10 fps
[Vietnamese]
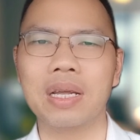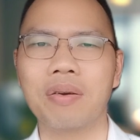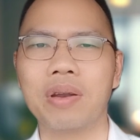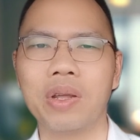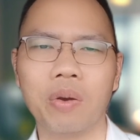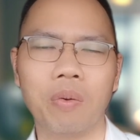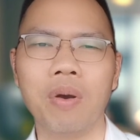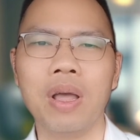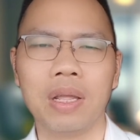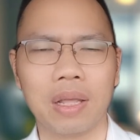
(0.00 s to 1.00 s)
khi con đi ngủ.
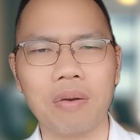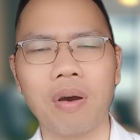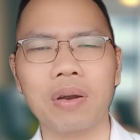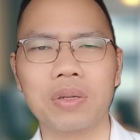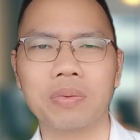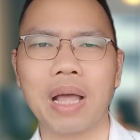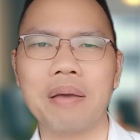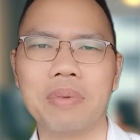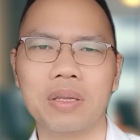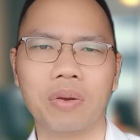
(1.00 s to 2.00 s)
Nếu con của chúng ta
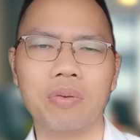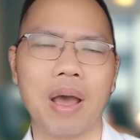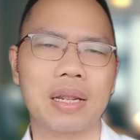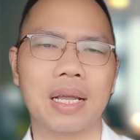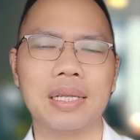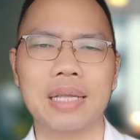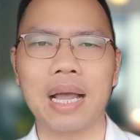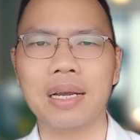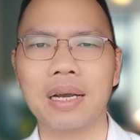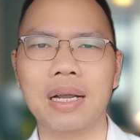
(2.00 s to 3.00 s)
bị rối loạn thính
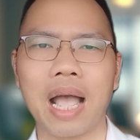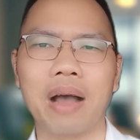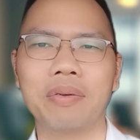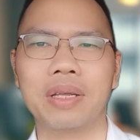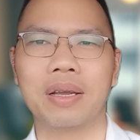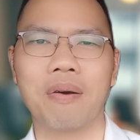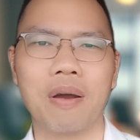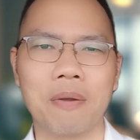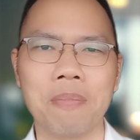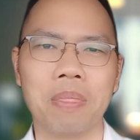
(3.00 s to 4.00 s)
giác ngưỡng cao thì
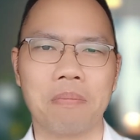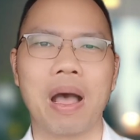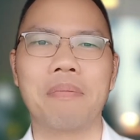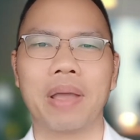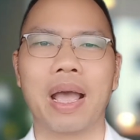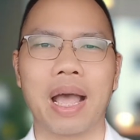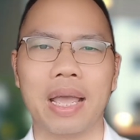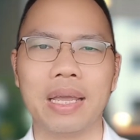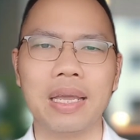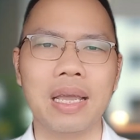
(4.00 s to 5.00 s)
con ba mẹ
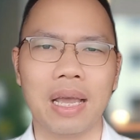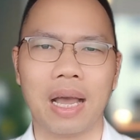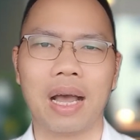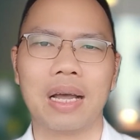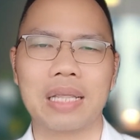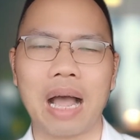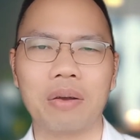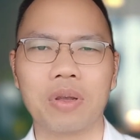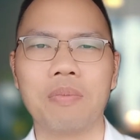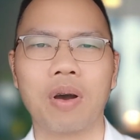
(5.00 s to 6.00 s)
hãy à,
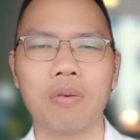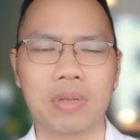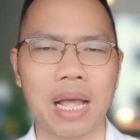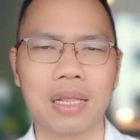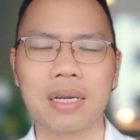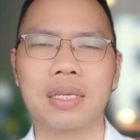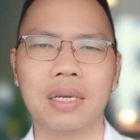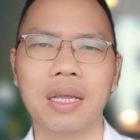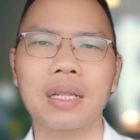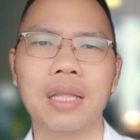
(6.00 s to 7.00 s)
tạo cho một không gian thực sự
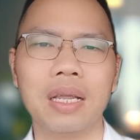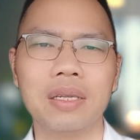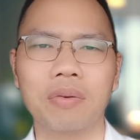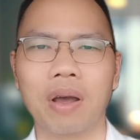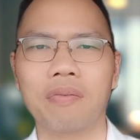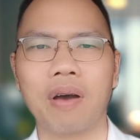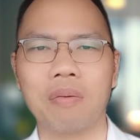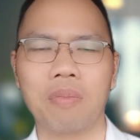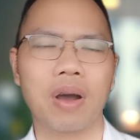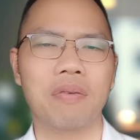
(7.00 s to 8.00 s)
yên tĩnh trong căn
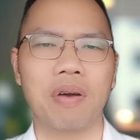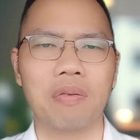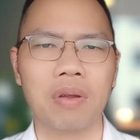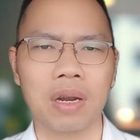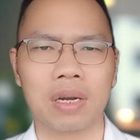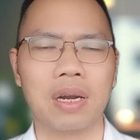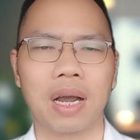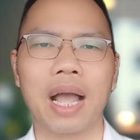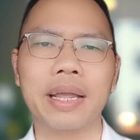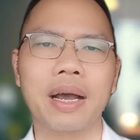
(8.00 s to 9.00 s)
phòng, một căn phòng để
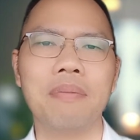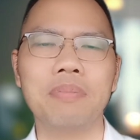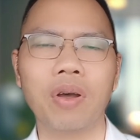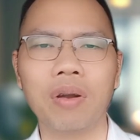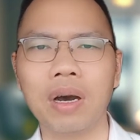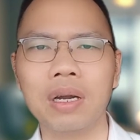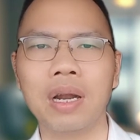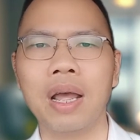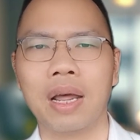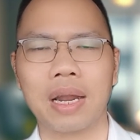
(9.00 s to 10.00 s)
được cách âm tốt hơn
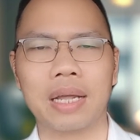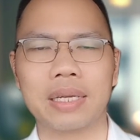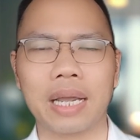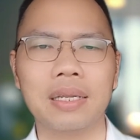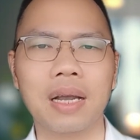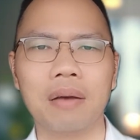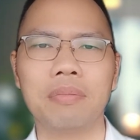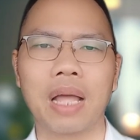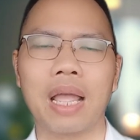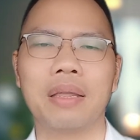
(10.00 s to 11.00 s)
để tránh những
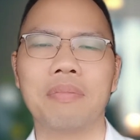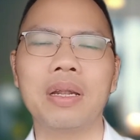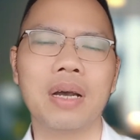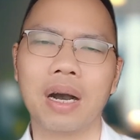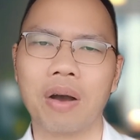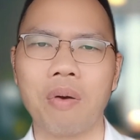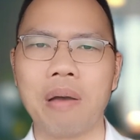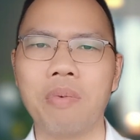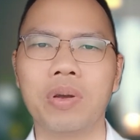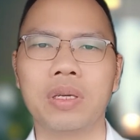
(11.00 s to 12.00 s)
âm thanh bất thường ngoài
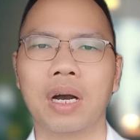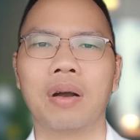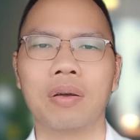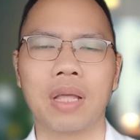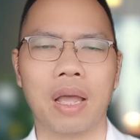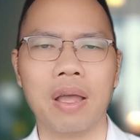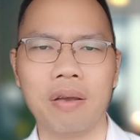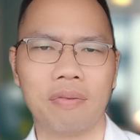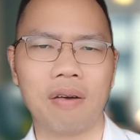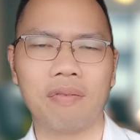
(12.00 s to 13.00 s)
môi trường có thể
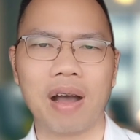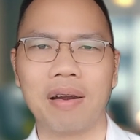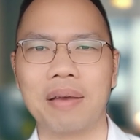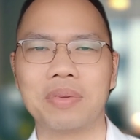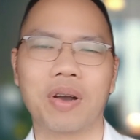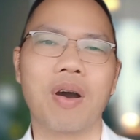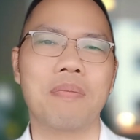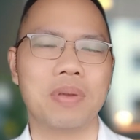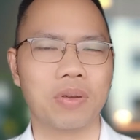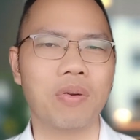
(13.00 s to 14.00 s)
vọng vào làm cho
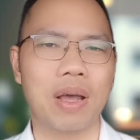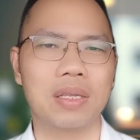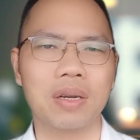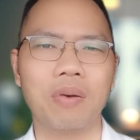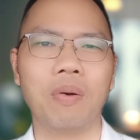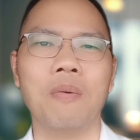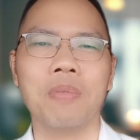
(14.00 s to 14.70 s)
con bị rối loạn giấc ngủ.